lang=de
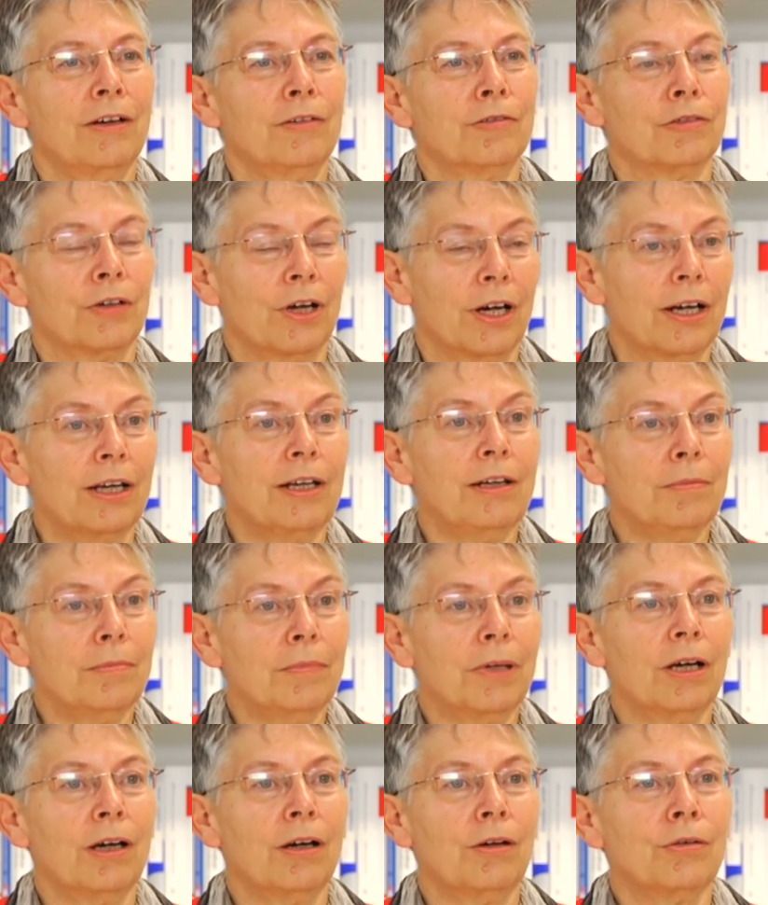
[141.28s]
vor
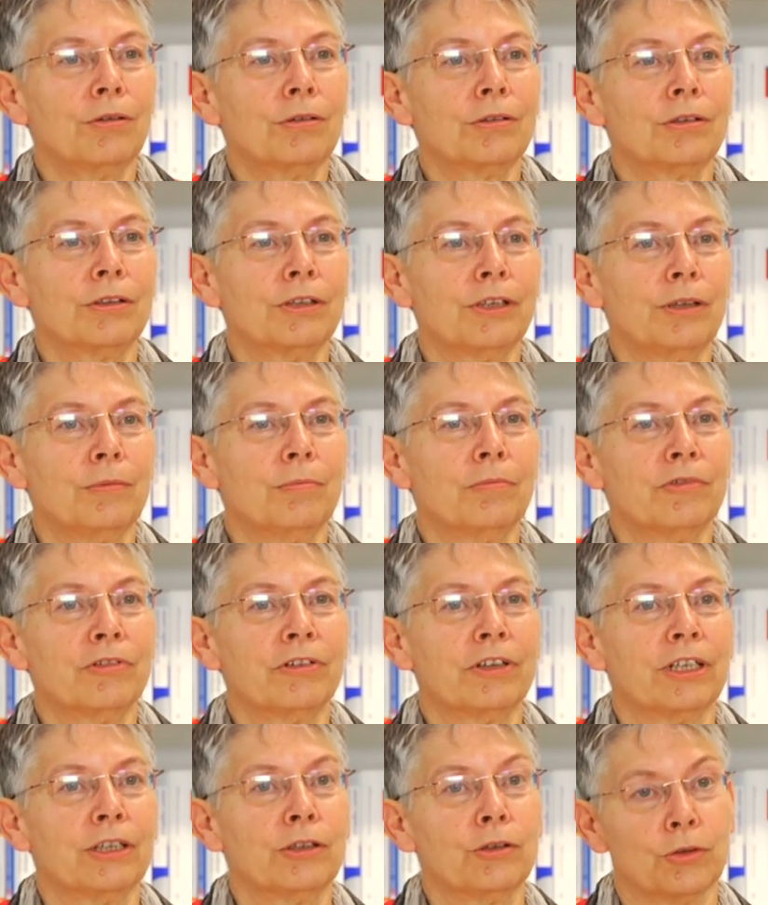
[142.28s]
allem auch im
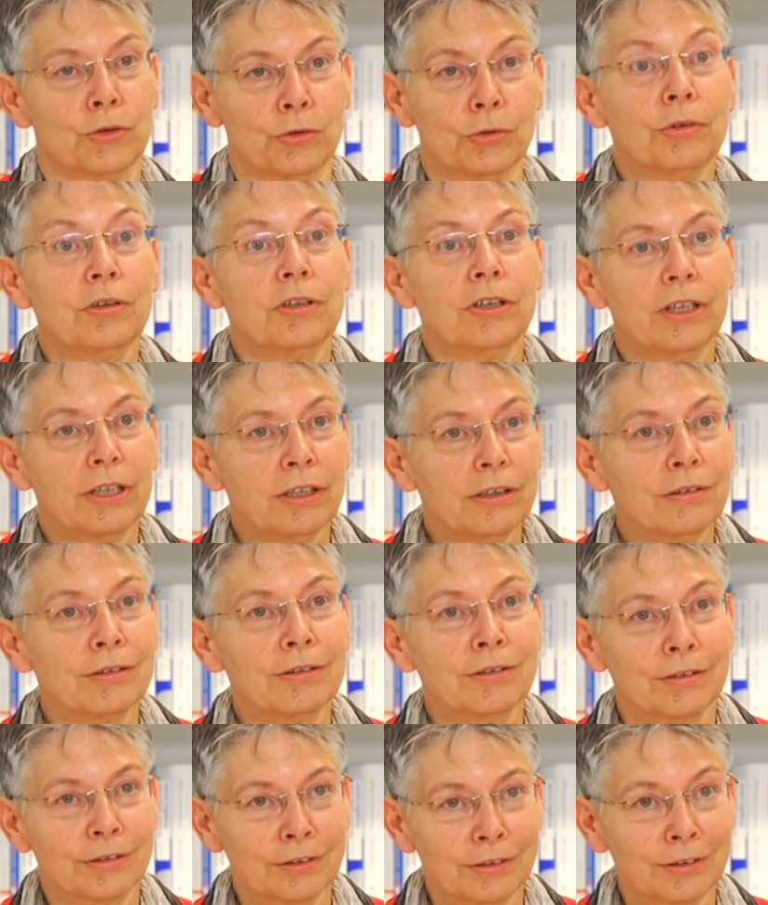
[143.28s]
Feld Gesundheit
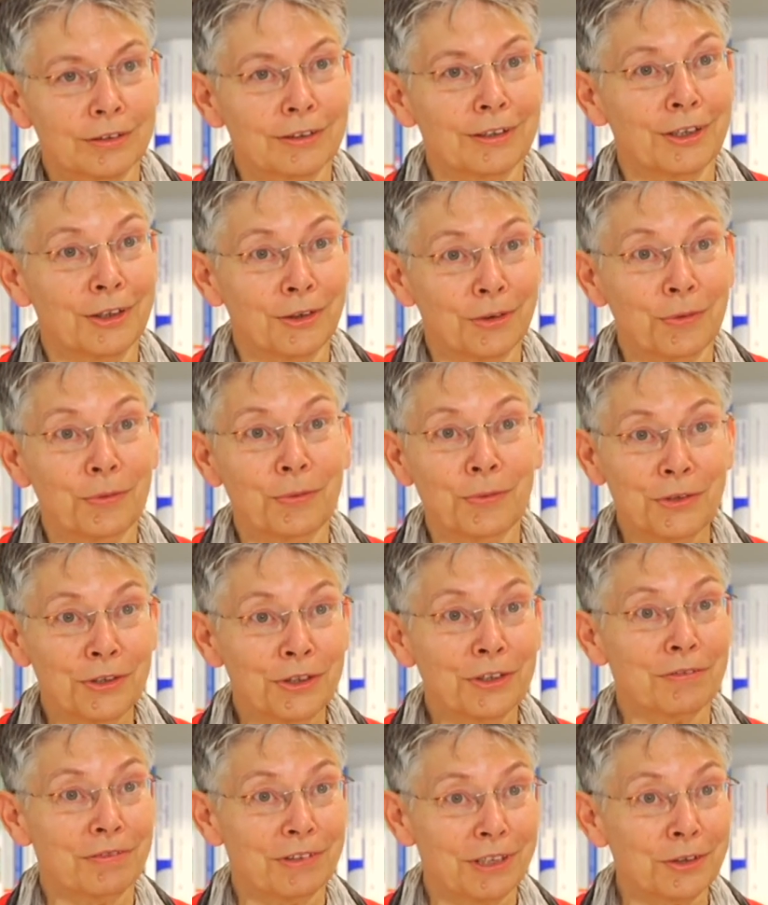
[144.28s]
äh,
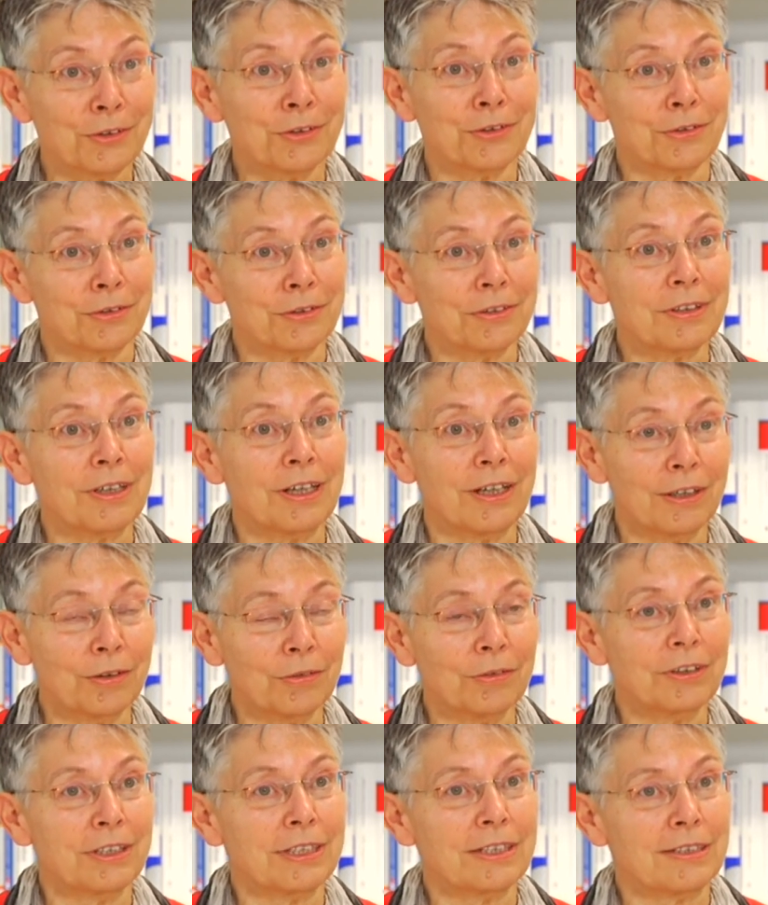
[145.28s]
unterwegs zu sein
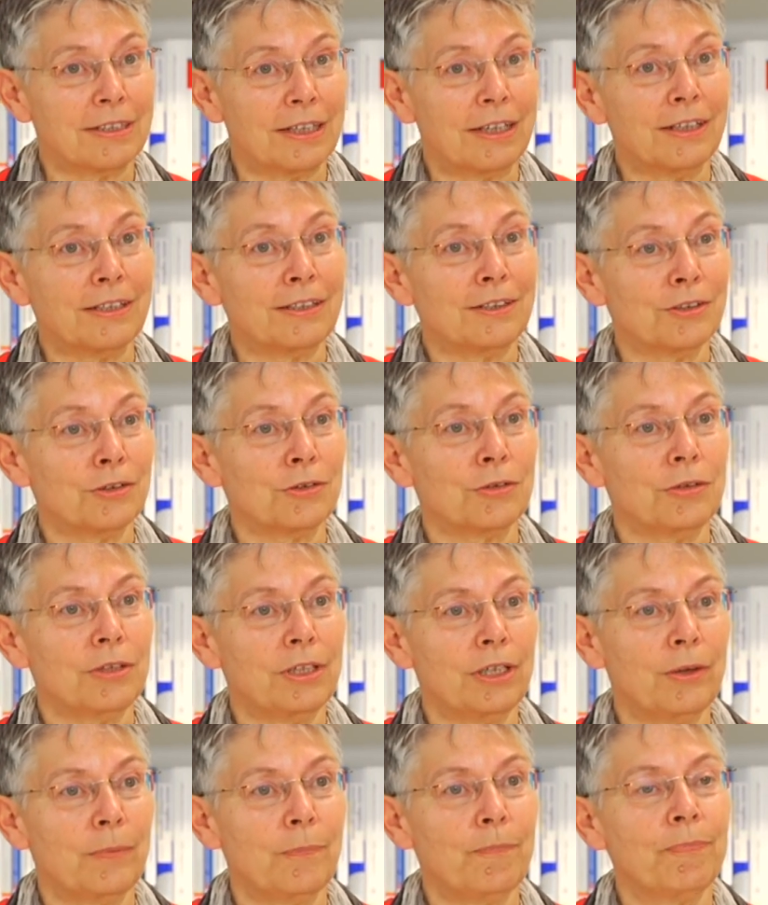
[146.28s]
und das ernst zu
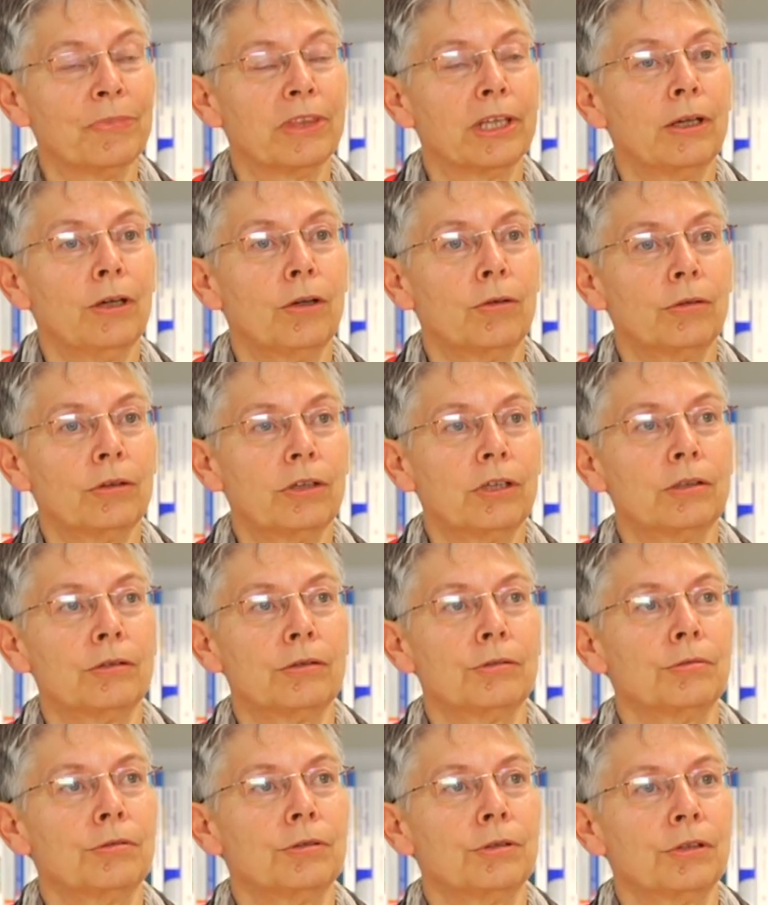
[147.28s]
nehmen. Und
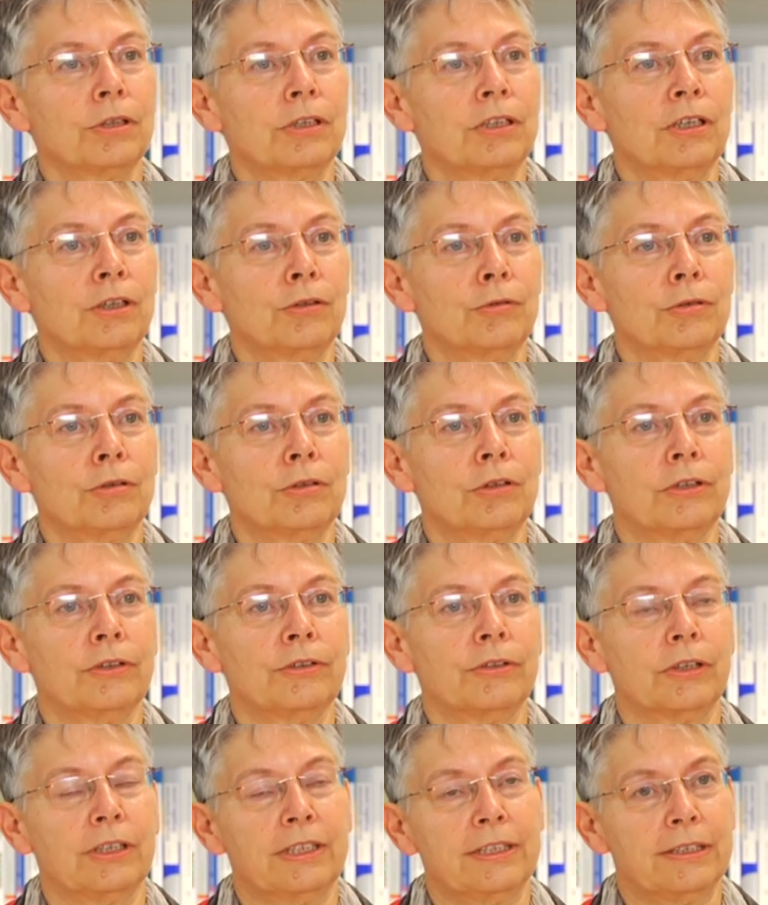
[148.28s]
dazu gehört
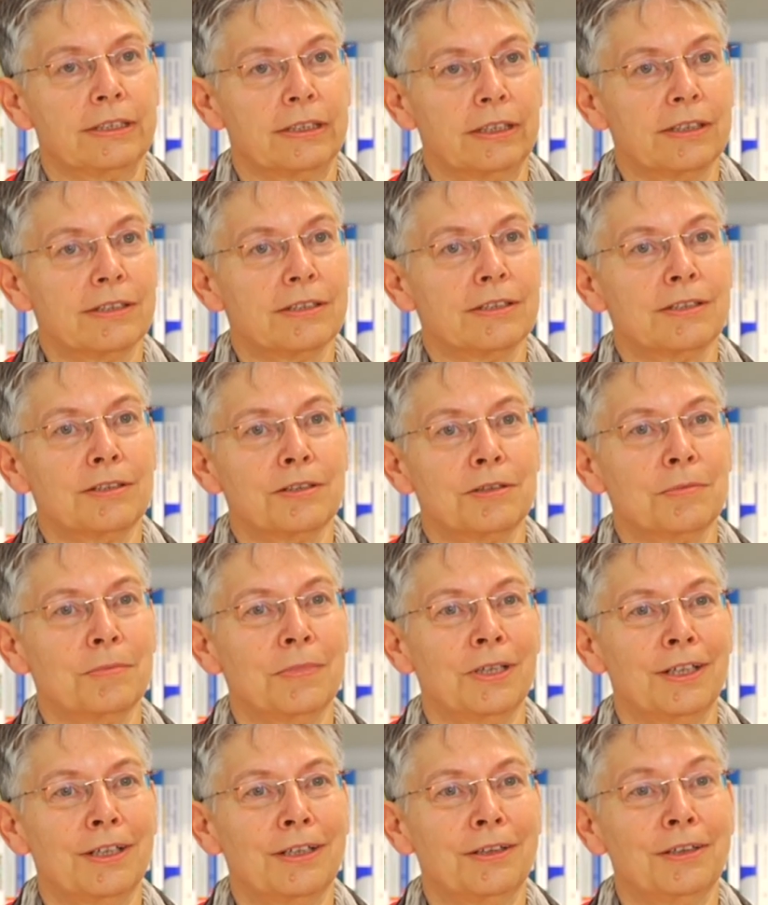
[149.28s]
natürlich als erstes
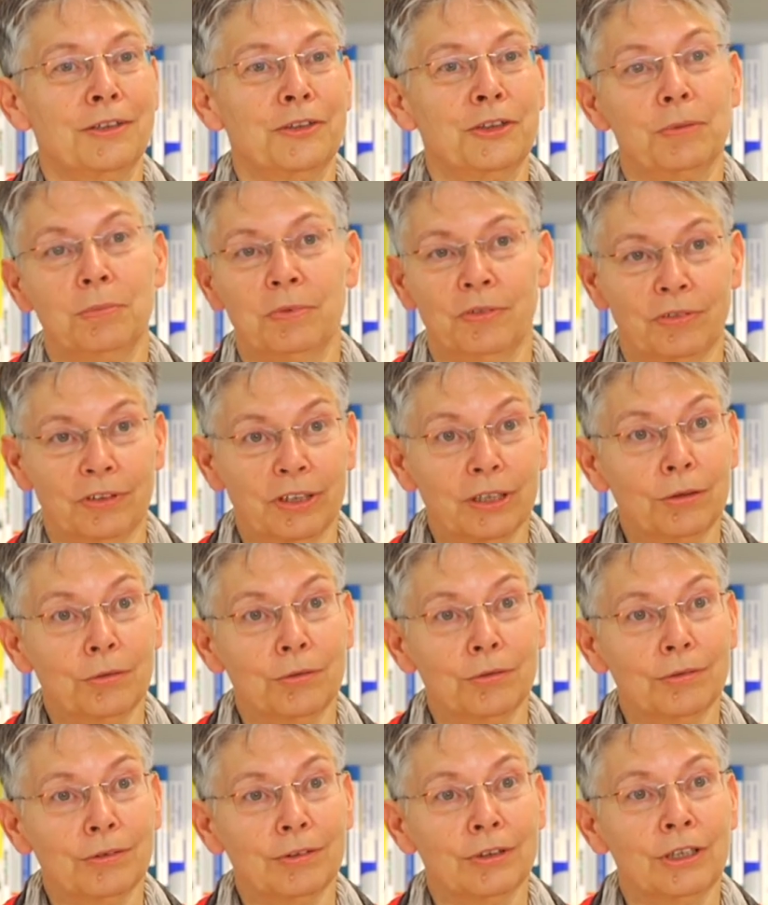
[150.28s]
mal die
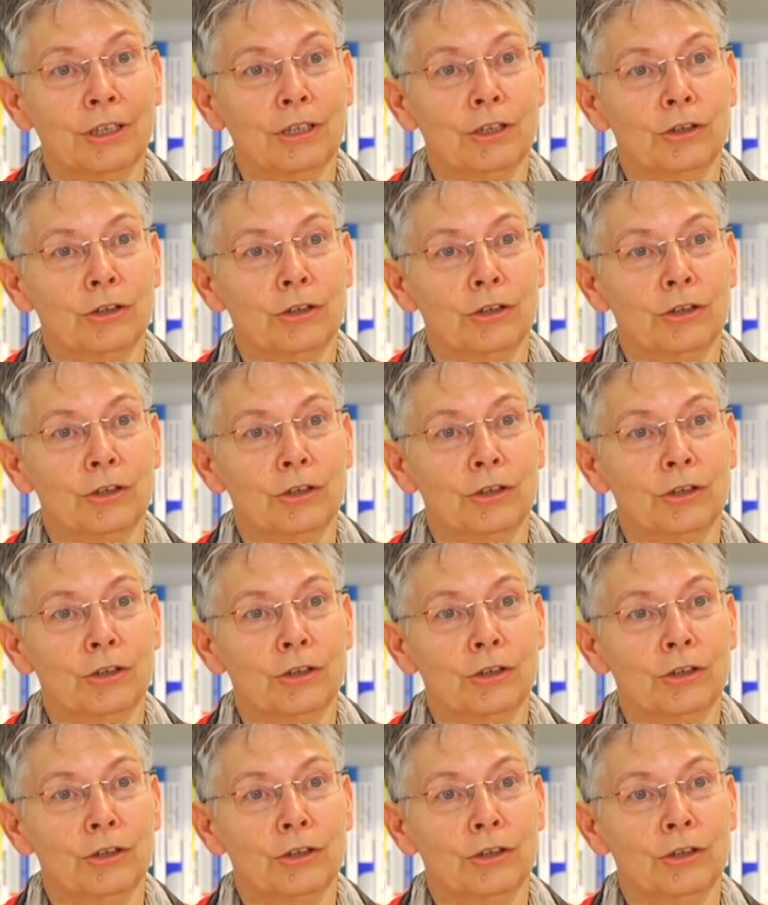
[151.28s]
Bewegung.